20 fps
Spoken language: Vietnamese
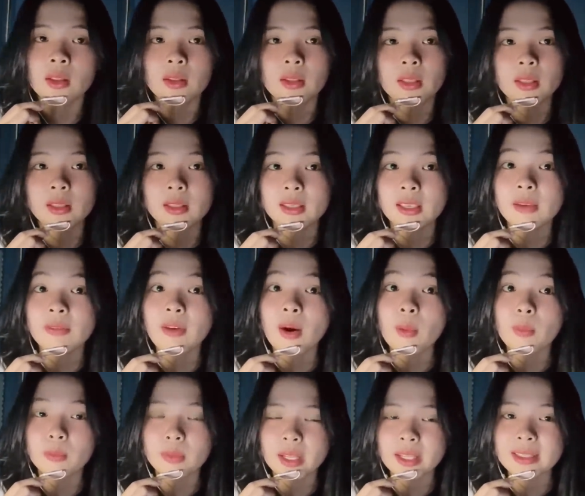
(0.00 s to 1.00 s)
thì cái
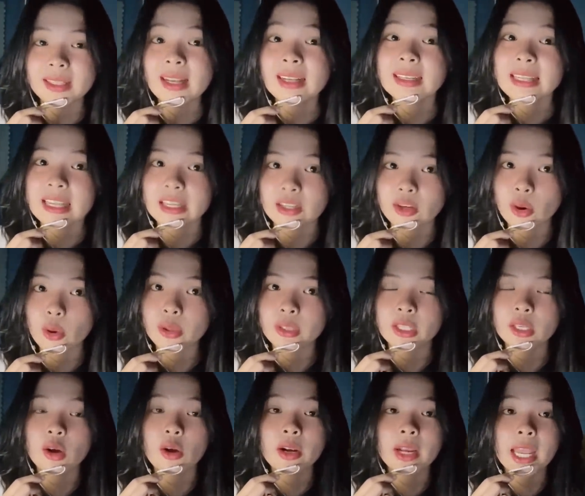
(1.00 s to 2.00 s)
phòng này tắt đèn rồi
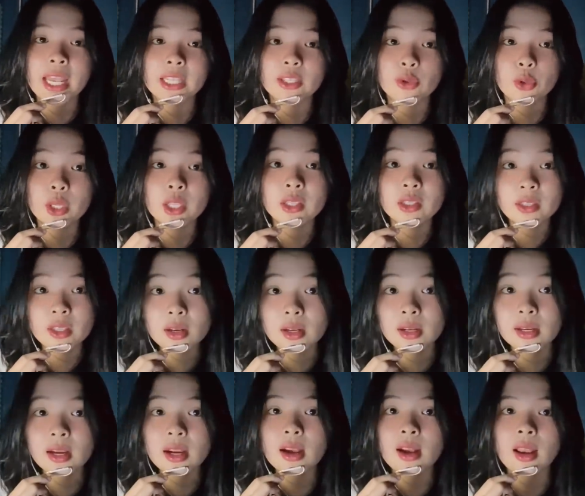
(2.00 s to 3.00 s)
chỉ có đèn duy nhất
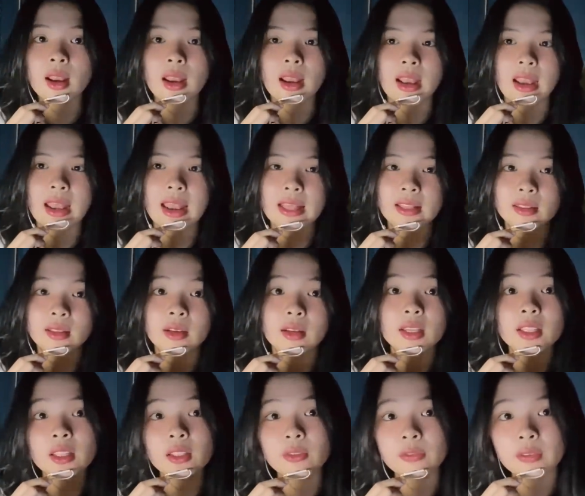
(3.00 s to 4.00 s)
á, là từ
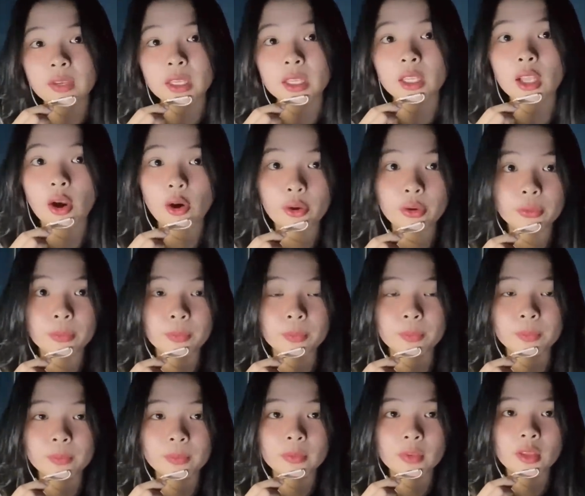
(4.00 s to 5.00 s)
cái tivi thôi
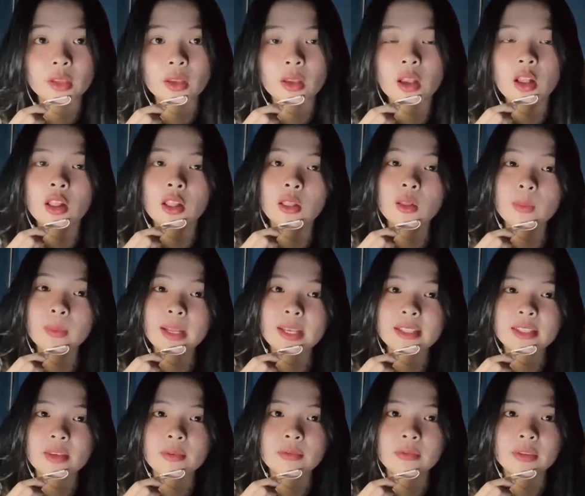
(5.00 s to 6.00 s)
lúc
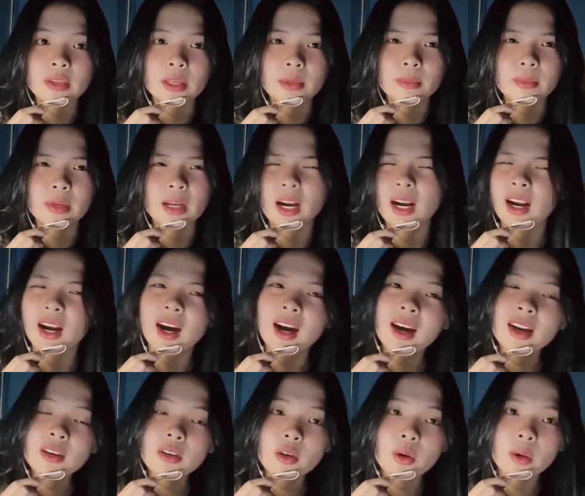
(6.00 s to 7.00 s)
đang xem phim gần
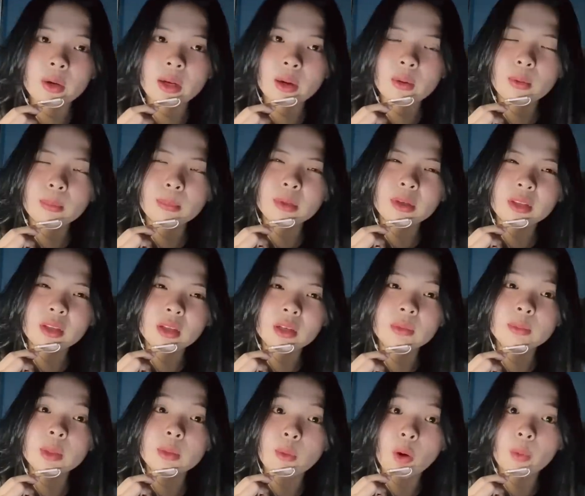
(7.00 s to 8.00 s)
hết rồi đâu 10
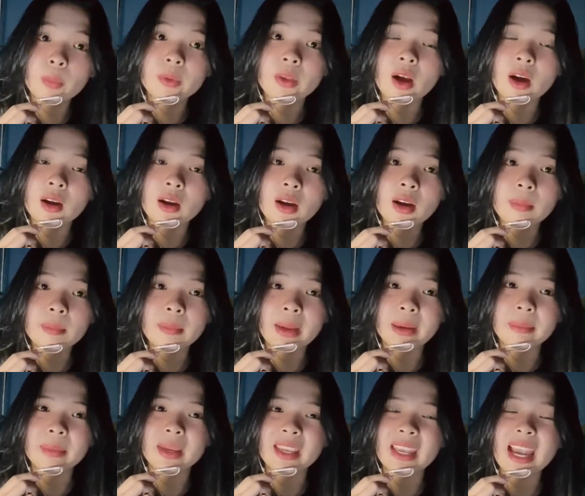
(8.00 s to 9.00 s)
rưỡi 11 giờ á
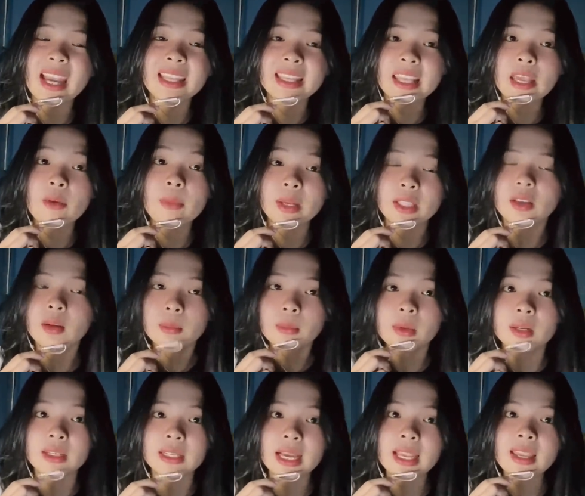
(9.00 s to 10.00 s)
bạn bị ai nhéo bạn giật
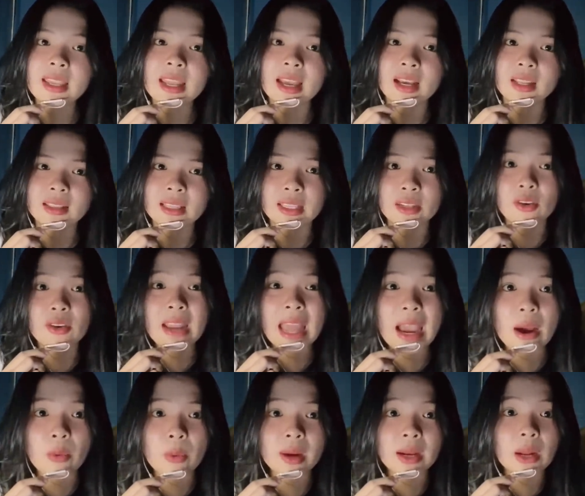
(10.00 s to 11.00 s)
mình cái này nè tại nó
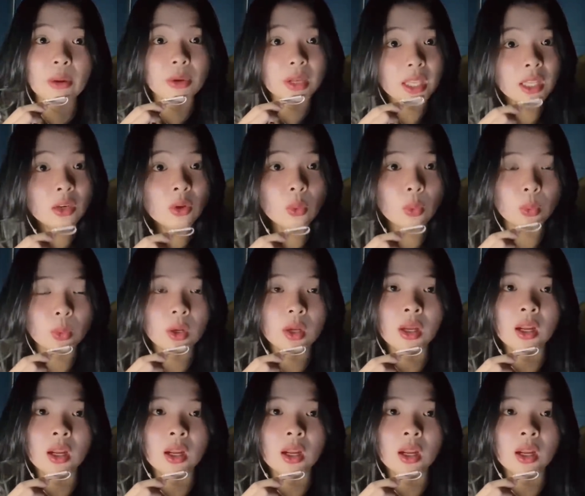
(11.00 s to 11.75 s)
đau quá đau điếng luôn